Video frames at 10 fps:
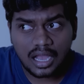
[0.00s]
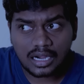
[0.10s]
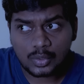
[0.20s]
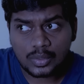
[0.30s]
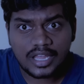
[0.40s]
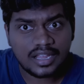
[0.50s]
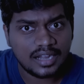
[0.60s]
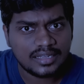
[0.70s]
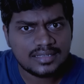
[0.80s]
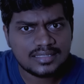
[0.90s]
అక్కడ ఉండే
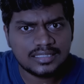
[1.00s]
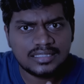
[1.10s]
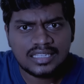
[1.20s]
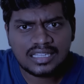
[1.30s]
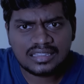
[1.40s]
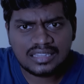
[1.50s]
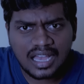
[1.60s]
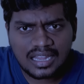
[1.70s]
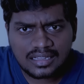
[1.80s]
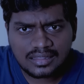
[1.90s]
కటన్స్
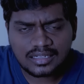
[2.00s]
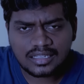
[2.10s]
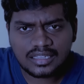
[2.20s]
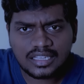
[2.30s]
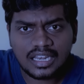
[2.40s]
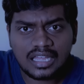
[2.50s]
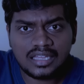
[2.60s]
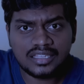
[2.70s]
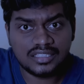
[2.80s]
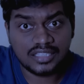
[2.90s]
అదే ఇలా
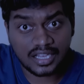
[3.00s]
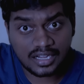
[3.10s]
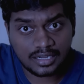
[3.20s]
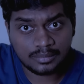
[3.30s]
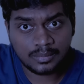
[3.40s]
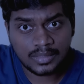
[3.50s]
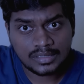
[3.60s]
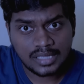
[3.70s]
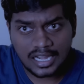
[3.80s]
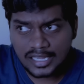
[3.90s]
ఎగరడం
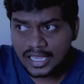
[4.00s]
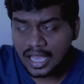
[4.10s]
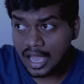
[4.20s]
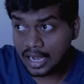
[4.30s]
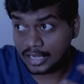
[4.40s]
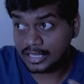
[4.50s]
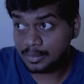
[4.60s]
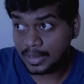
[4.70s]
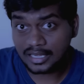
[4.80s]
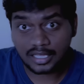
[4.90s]
అంటే ఆ కటన్
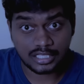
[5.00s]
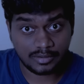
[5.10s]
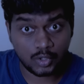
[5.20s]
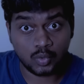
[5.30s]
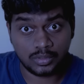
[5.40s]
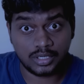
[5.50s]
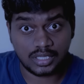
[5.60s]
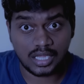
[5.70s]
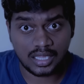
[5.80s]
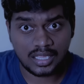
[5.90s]
పైన ఎవరో
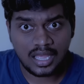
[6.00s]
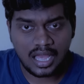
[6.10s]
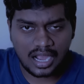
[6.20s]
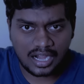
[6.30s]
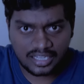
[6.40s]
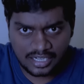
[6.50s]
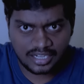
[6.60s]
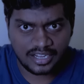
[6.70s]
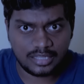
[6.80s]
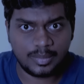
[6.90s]
ఉన్నట్టుగా ఆ కటన్
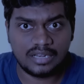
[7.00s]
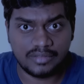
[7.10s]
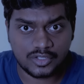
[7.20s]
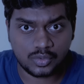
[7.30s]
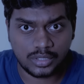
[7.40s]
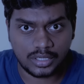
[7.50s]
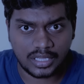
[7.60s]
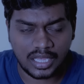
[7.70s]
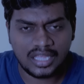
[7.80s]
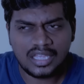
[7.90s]
ఇట్లా నెత్తిపైన
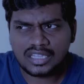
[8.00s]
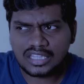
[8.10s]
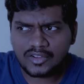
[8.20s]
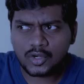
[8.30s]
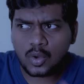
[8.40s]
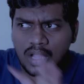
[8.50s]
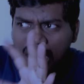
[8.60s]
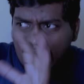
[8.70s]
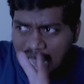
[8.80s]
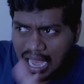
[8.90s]
వేసుకున్నట్టుగా ఎవరో ఒక
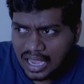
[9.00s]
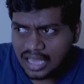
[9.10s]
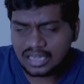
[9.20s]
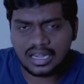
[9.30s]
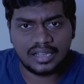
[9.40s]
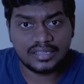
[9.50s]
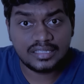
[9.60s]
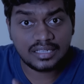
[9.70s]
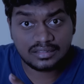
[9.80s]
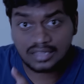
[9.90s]
ఆకారం
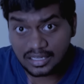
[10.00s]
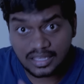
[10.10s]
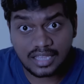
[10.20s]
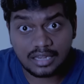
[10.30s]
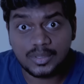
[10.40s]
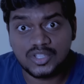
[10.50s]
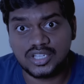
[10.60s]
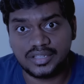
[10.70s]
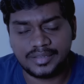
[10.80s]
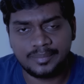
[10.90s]
లాంటిది తనకి
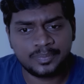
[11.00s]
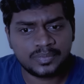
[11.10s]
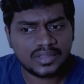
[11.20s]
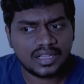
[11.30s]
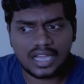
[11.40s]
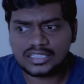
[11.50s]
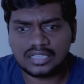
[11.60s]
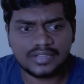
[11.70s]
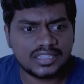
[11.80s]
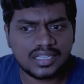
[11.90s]
కనిపించేది ఆ
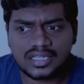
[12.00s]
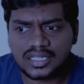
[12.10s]
తర్వాత